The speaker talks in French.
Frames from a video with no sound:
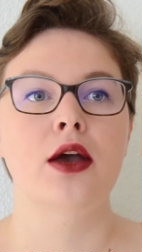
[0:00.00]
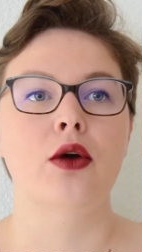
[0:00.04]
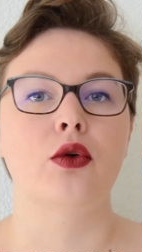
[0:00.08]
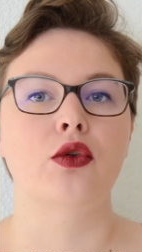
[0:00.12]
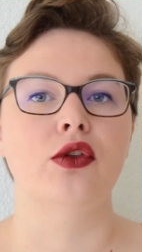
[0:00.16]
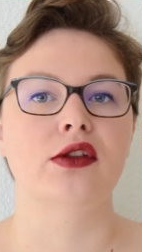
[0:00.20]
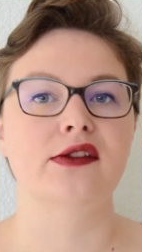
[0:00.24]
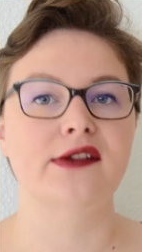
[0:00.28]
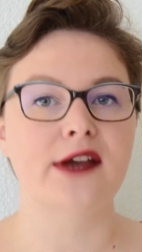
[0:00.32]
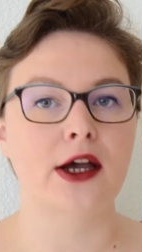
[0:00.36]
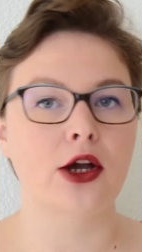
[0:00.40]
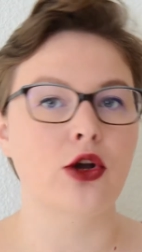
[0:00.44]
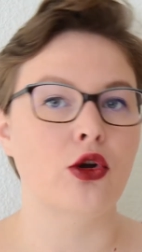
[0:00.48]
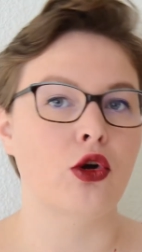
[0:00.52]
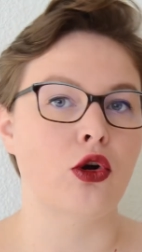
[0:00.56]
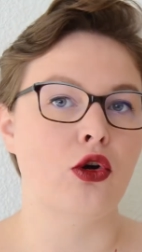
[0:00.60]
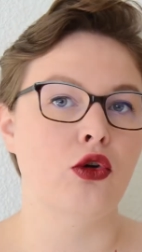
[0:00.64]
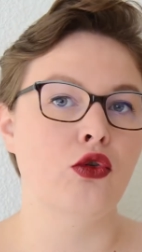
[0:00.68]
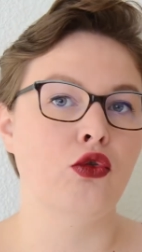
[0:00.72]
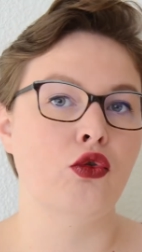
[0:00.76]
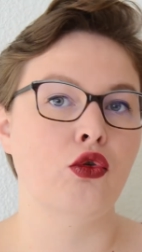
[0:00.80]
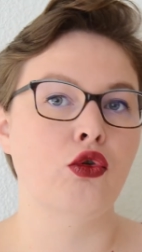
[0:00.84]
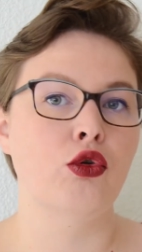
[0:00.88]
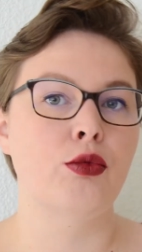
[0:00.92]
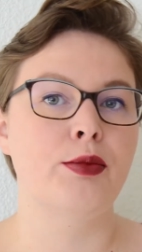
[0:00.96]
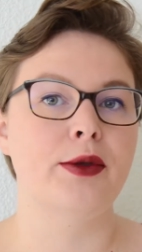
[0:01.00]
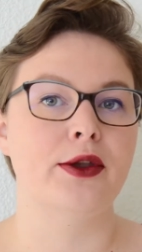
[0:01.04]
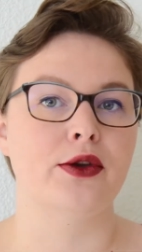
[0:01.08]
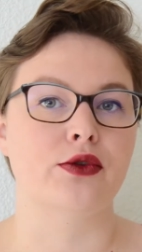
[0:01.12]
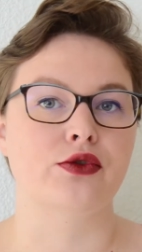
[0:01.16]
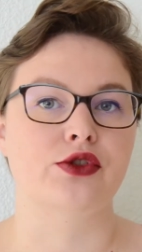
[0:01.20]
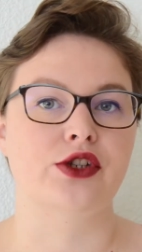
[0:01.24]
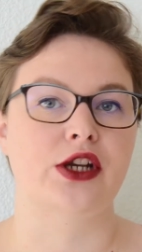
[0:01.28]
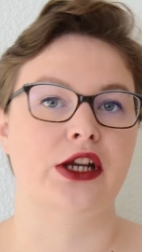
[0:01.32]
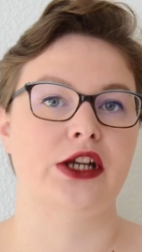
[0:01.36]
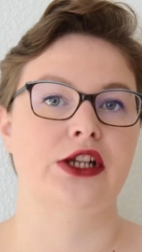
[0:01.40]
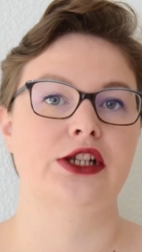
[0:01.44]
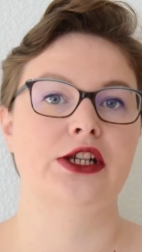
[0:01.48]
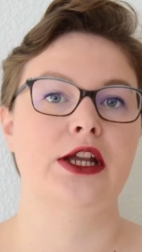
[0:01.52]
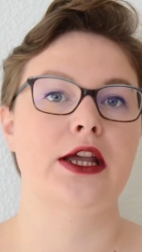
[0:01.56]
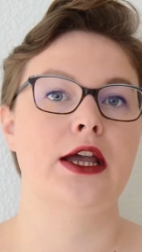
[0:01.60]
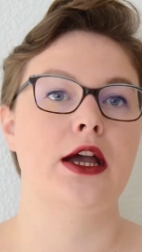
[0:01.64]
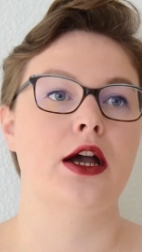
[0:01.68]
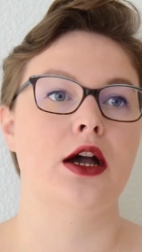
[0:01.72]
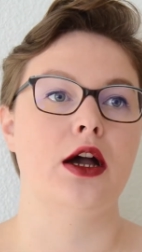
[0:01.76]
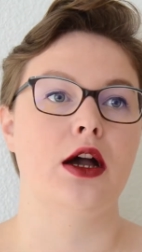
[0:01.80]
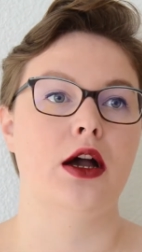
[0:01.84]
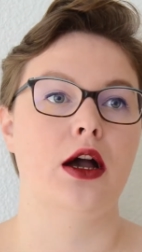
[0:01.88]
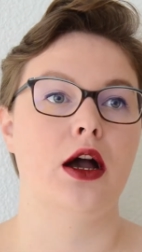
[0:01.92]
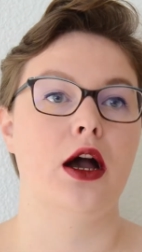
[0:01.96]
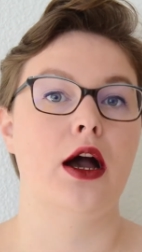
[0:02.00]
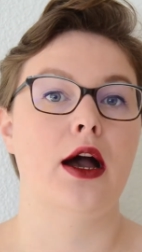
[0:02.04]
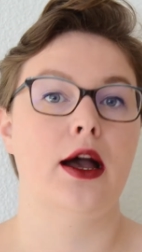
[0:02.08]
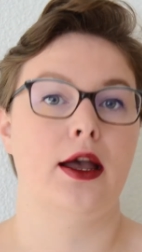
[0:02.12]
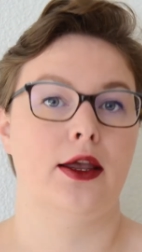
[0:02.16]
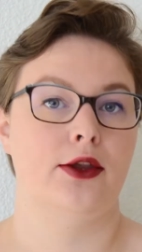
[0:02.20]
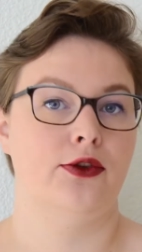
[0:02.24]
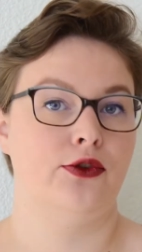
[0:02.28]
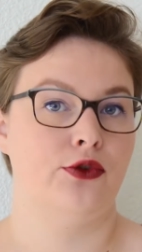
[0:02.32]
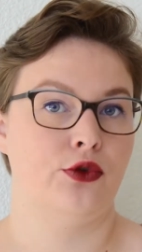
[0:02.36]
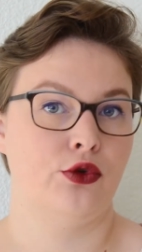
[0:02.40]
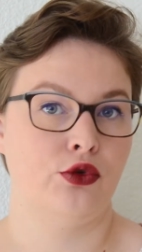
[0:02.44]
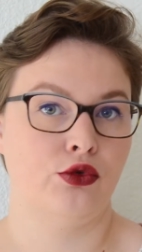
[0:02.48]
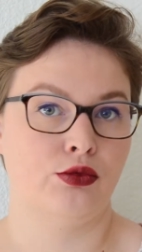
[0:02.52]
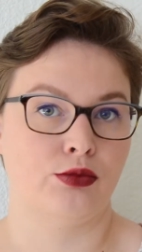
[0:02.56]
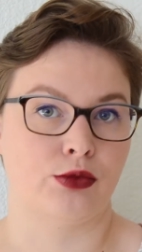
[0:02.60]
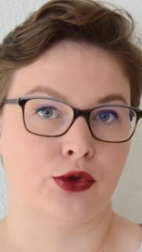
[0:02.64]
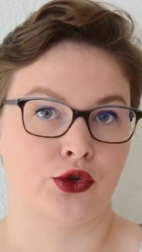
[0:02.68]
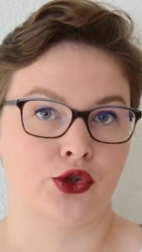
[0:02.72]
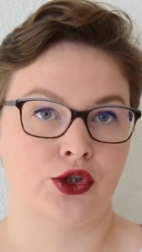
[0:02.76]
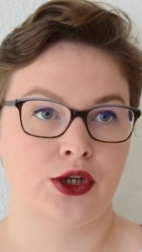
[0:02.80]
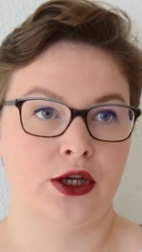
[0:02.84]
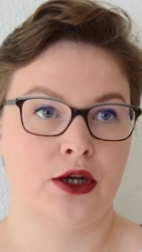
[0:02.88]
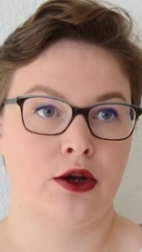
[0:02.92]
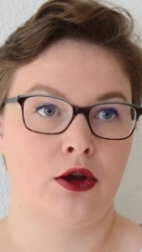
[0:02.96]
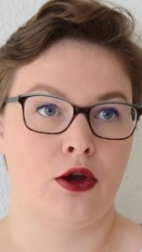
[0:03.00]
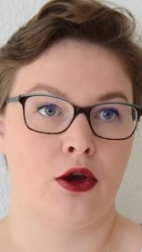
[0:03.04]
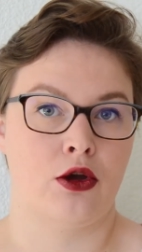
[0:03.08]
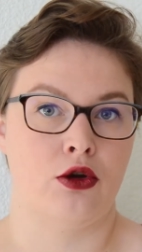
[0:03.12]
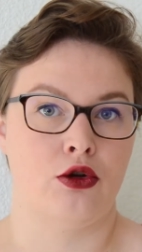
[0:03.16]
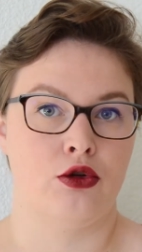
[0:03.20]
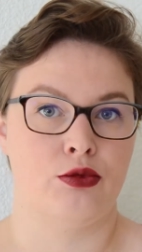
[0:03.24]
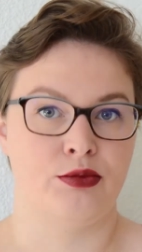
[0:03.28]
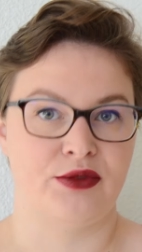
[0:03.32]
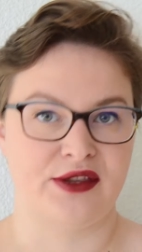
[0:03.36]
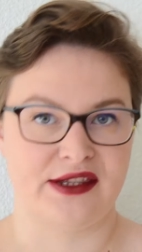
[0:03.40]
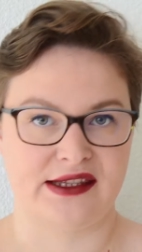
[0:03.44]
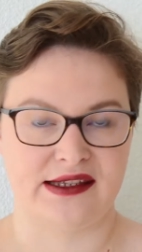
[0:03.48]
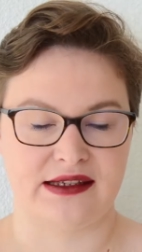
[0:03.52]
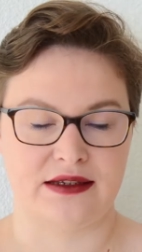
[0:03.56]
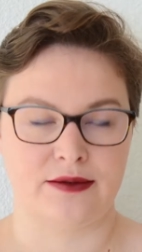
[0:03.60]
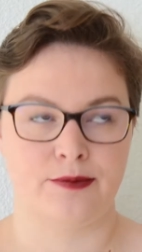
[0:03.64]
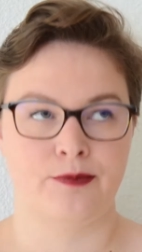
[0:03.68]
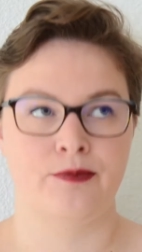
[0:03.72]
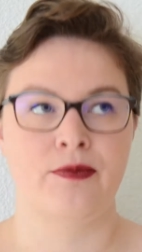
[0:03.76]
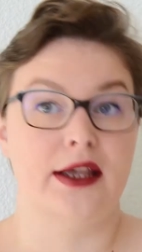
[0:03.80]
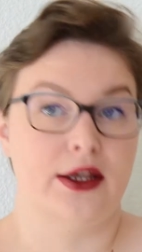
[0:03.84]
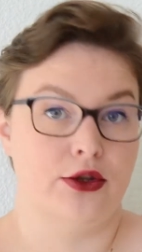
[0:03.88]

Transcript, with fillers: on était un grand groupe et on cherchait un, resto où manger euh, le midi.